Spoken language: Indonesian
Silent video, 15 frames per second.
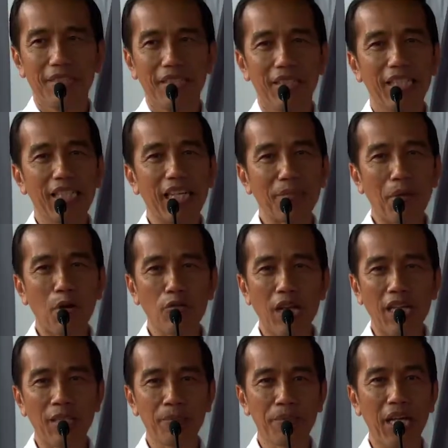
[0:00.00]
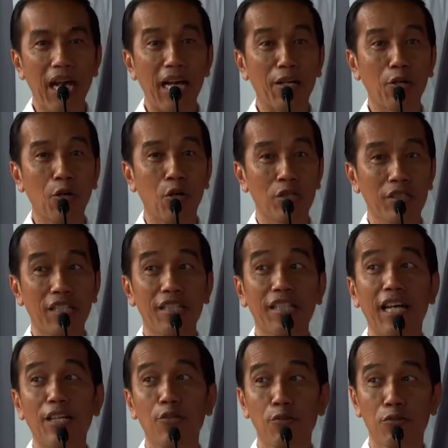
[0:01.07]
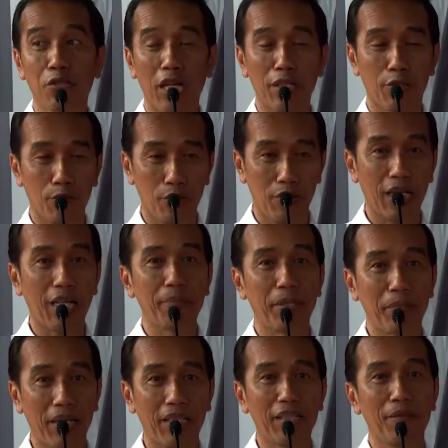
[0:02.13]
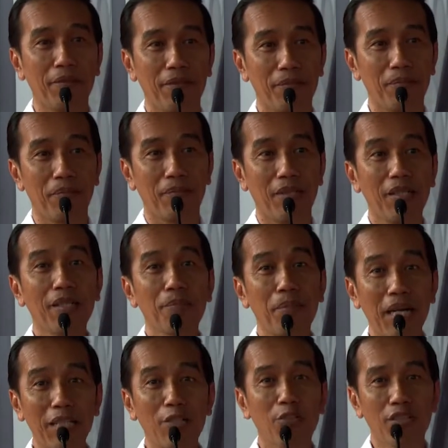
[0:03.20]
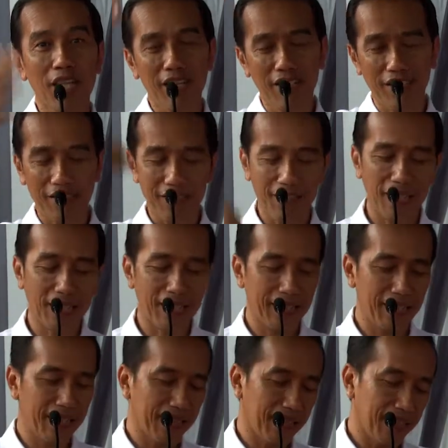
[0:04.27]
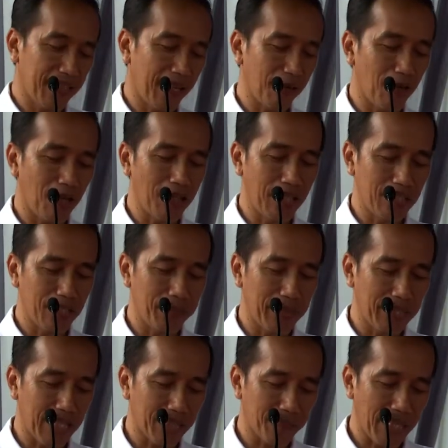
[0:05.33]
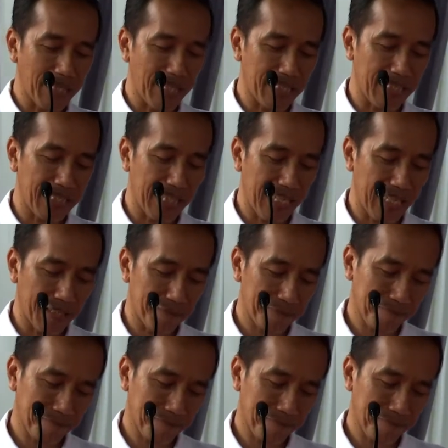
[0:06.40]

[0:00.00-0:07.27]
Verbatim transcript: Ini kan mau nanam jagung, jadi kalau hujan dulu ya memang ini baroklah dari Allah yang diberikan kepada kita.